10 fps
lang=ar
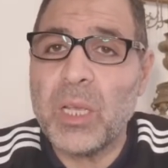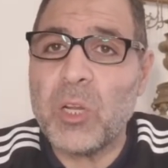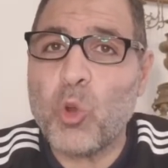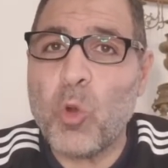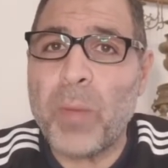
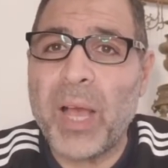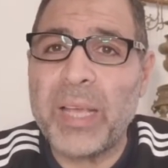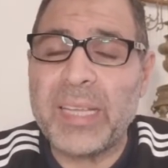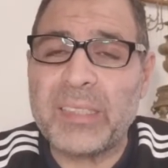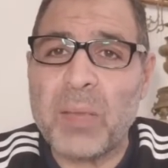
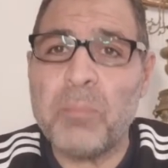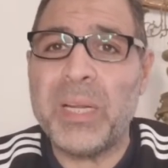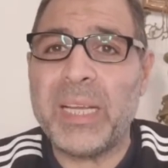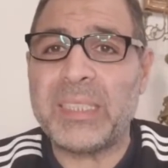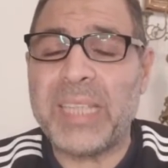الجمعه يتم
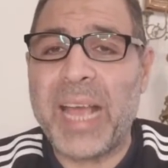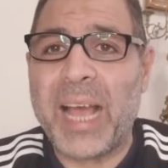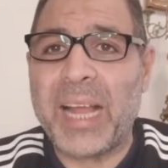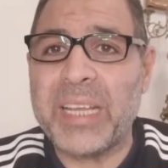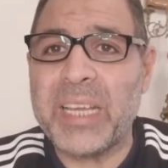
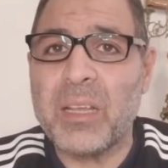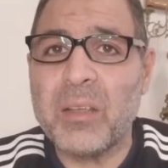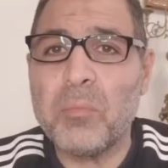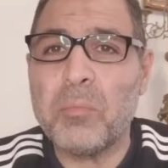الاعتداء عليه